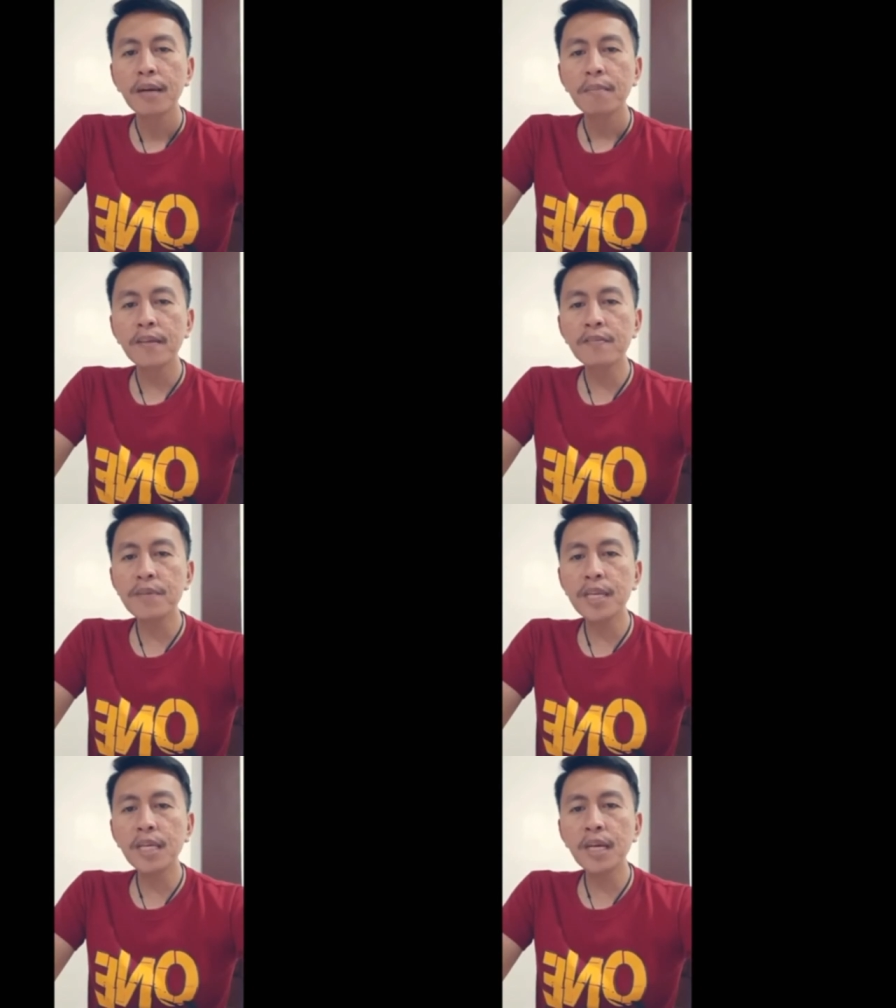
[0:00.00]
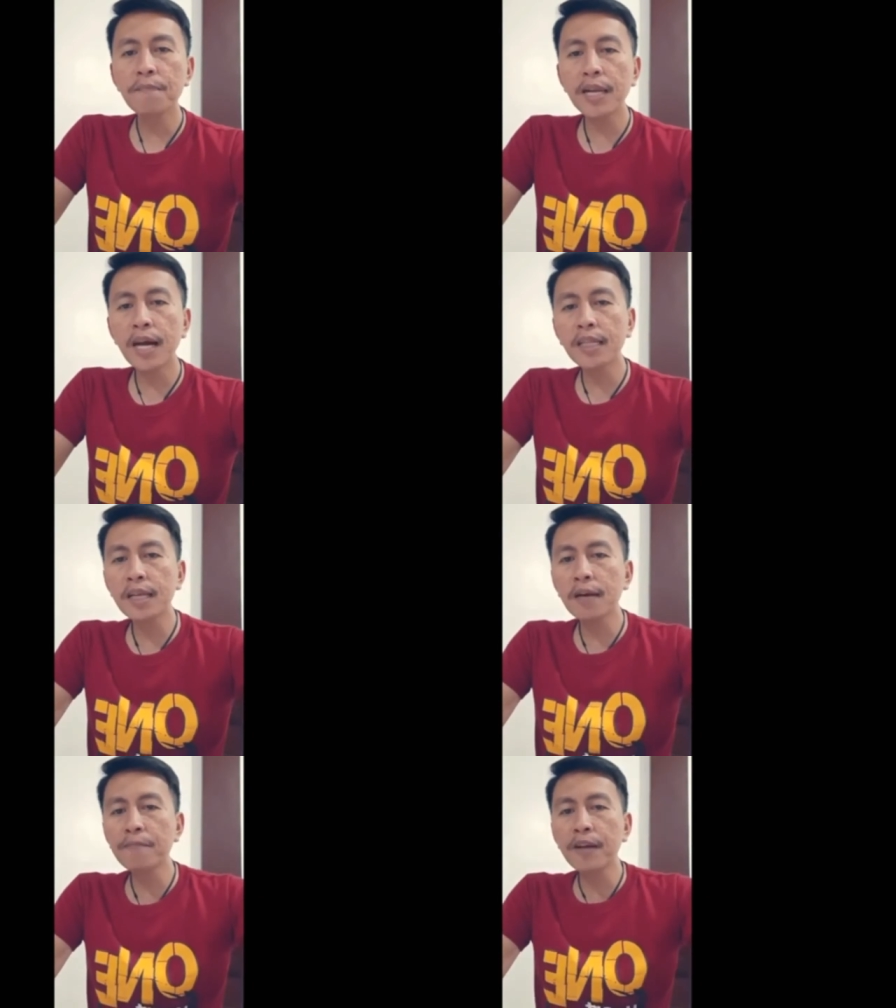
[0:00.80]
Mas binigyan pa
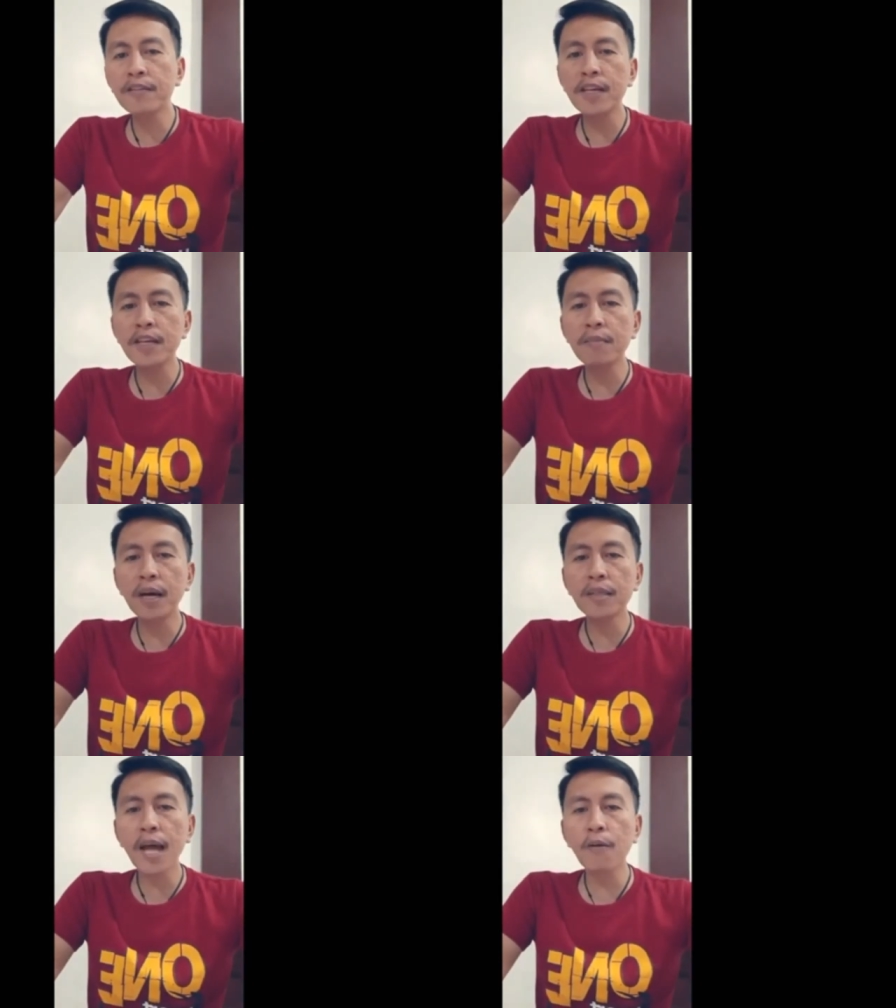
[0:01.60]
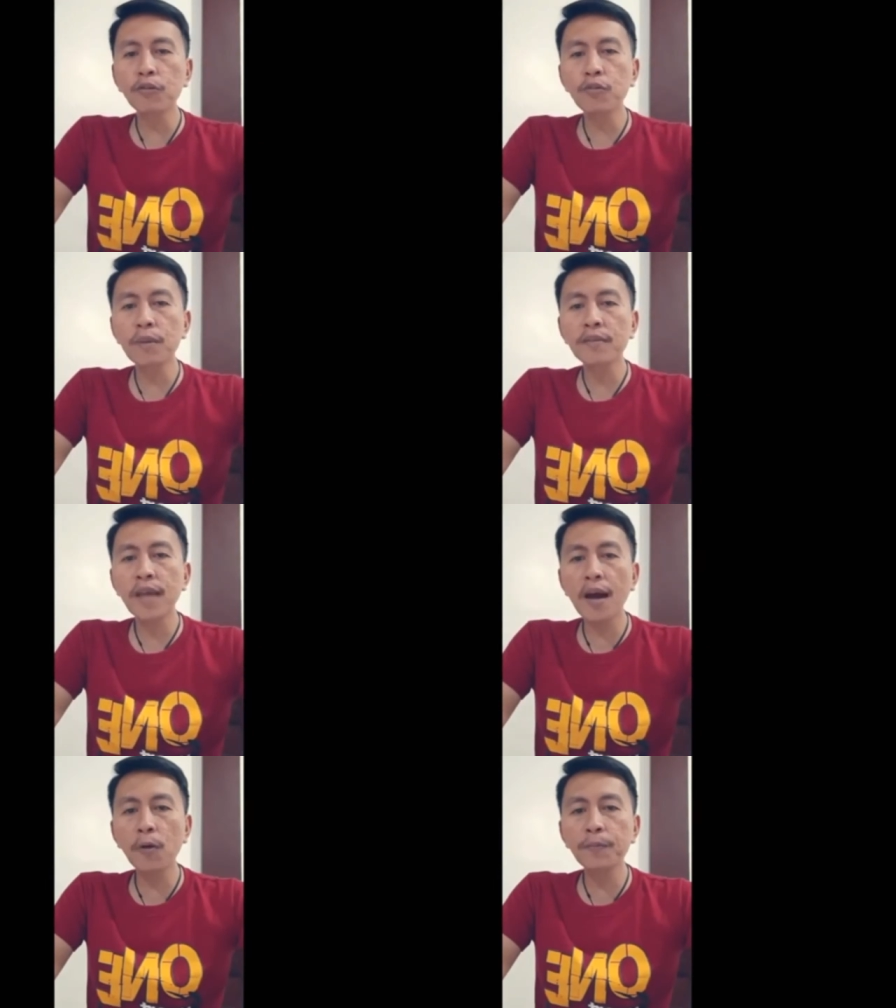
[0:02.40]
natin ng pansin ang mga taong
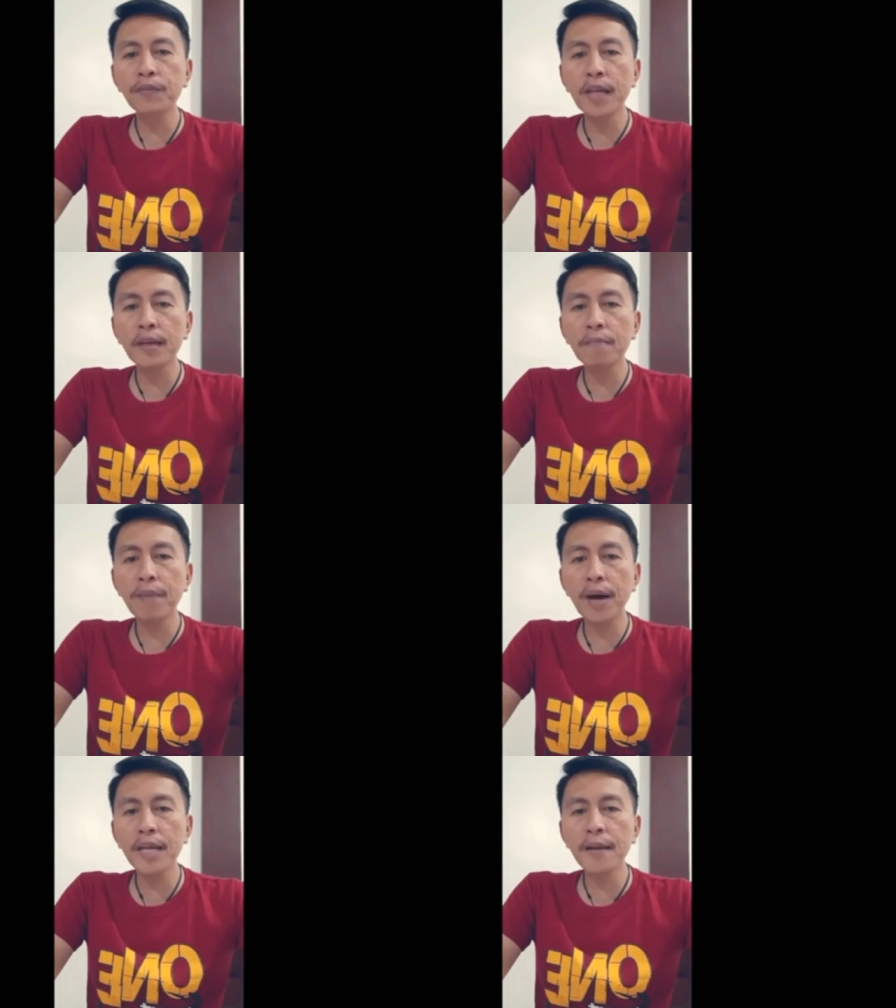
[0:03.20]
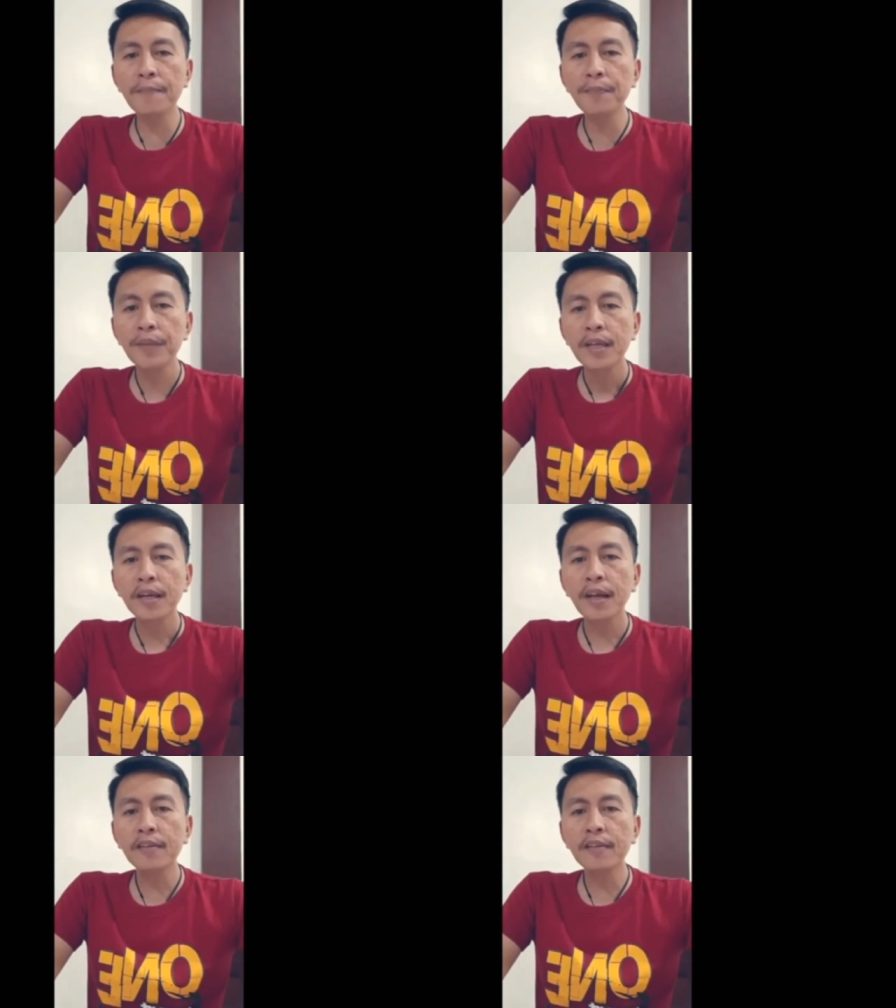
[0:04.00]
sumasakop sa ating bayan
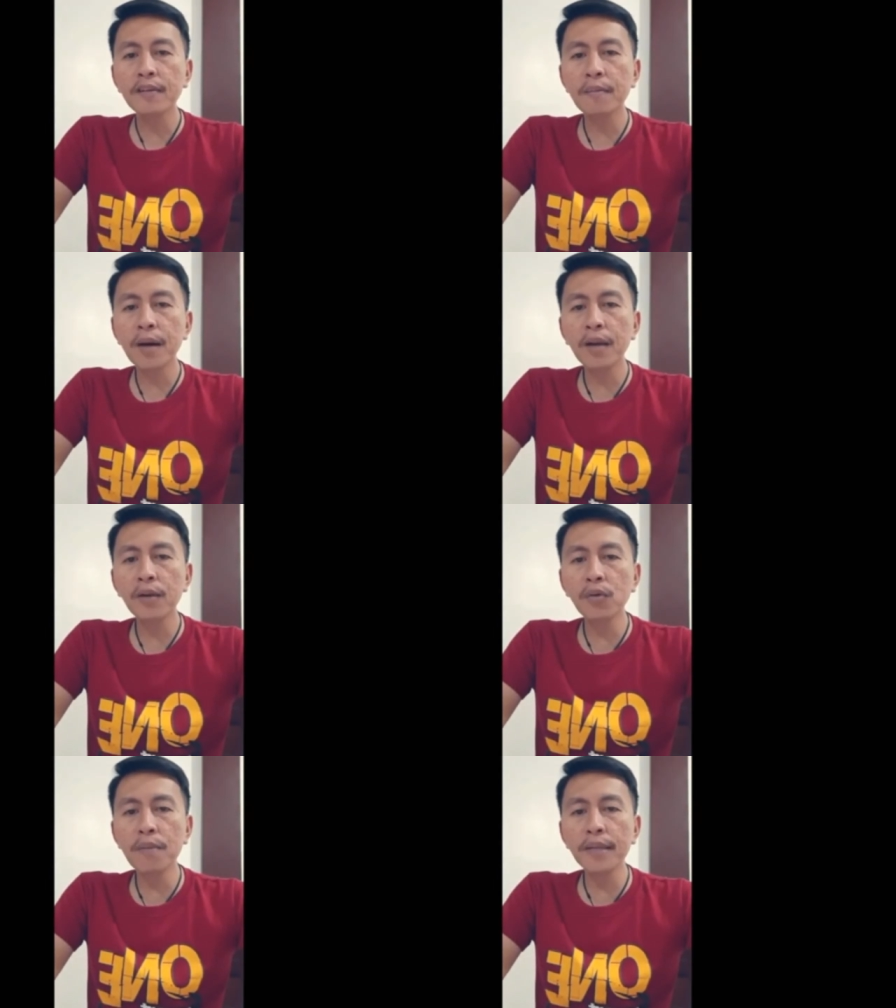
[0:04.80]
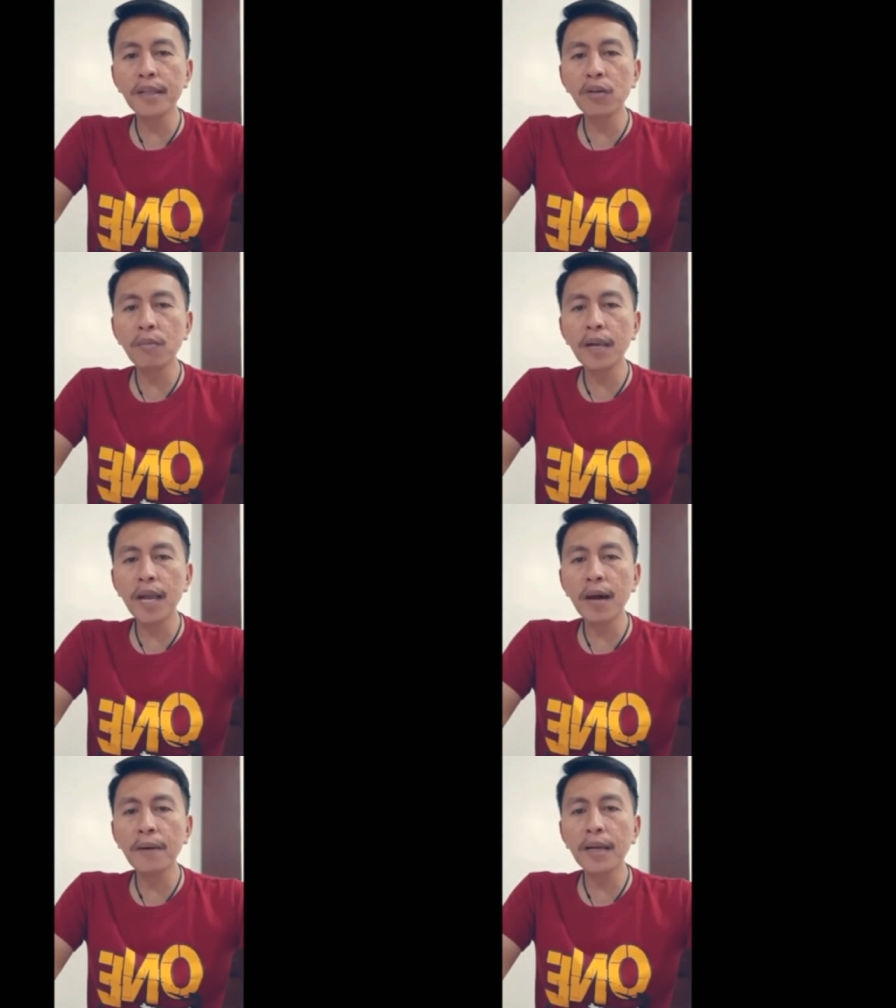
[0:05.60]
kaysa sa mga lumad na
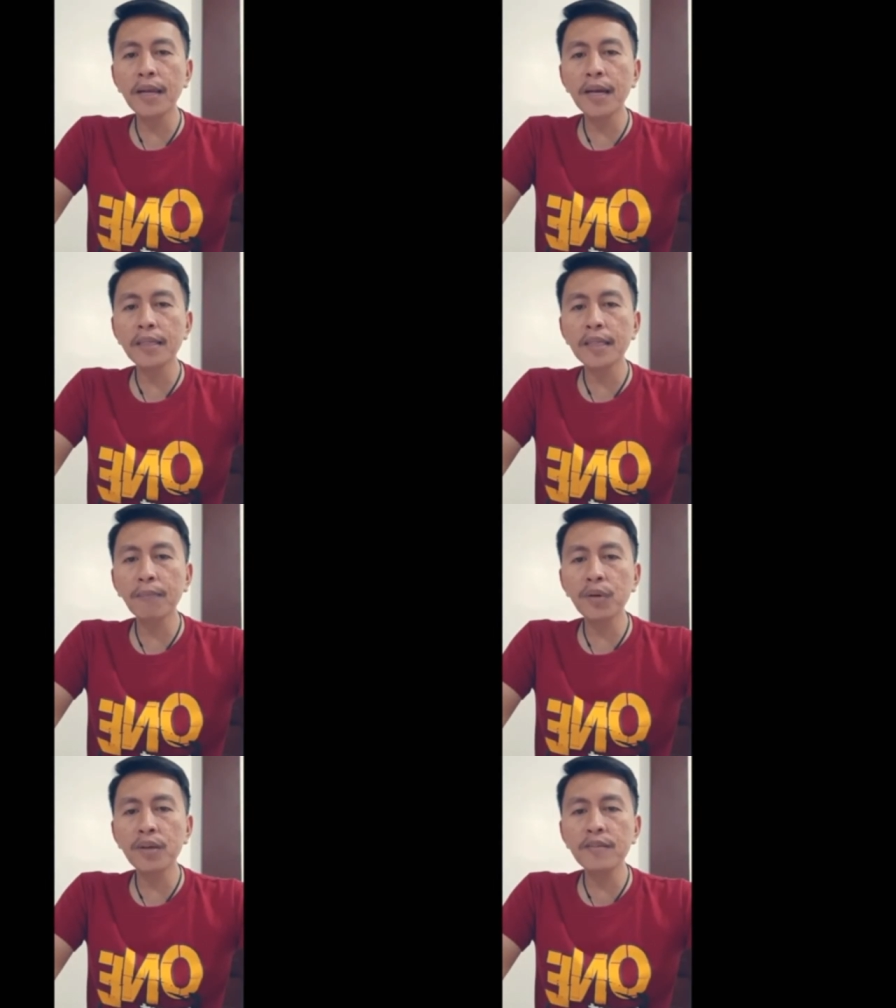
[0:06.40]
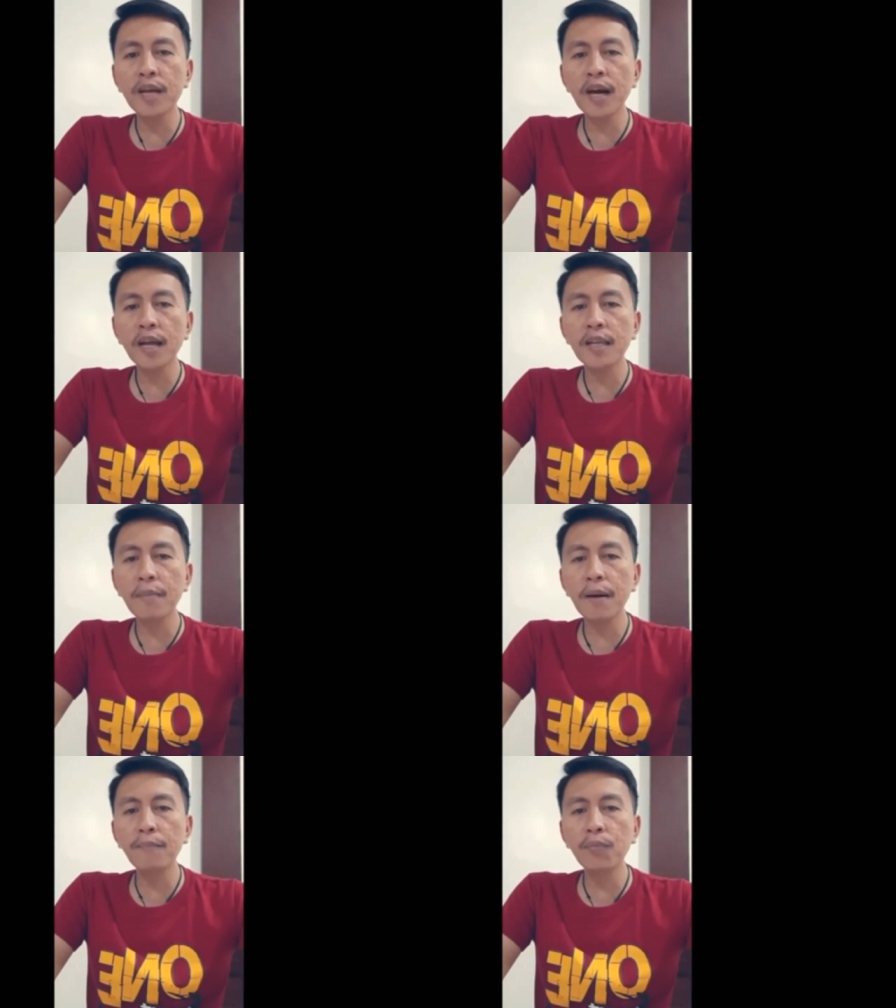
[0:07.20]
lumalaban at nagbuwis ng
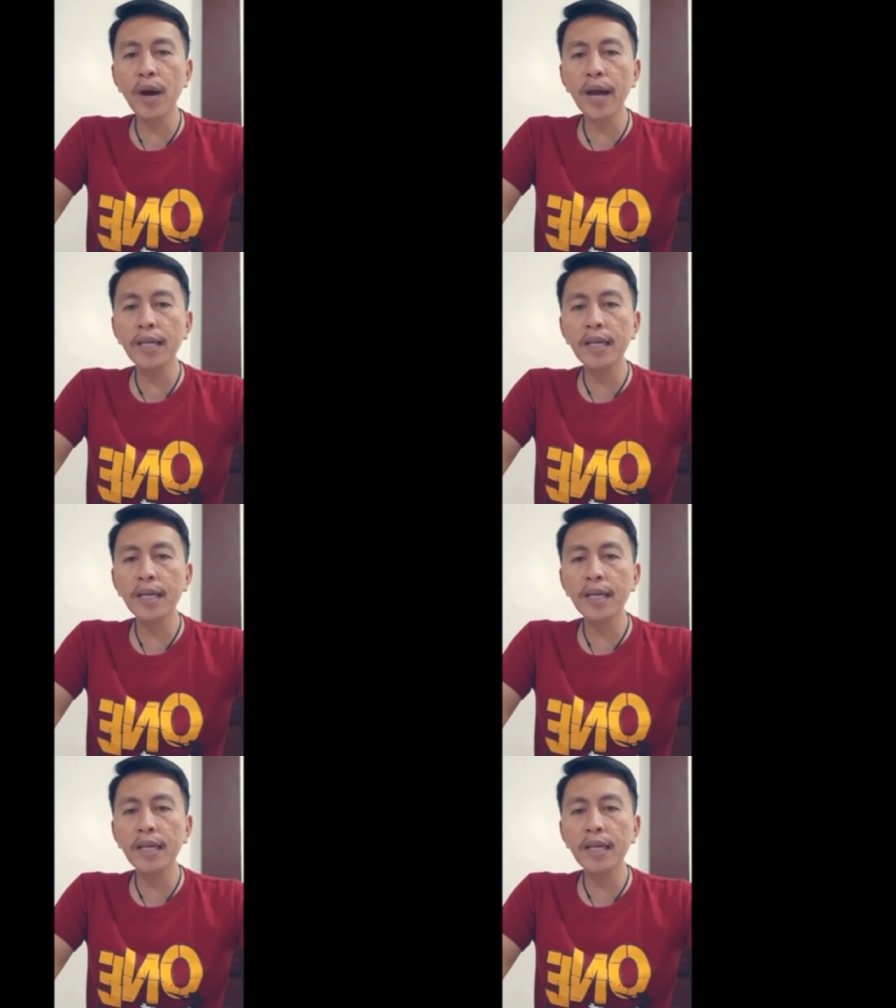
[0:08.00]
kanilang mga buhay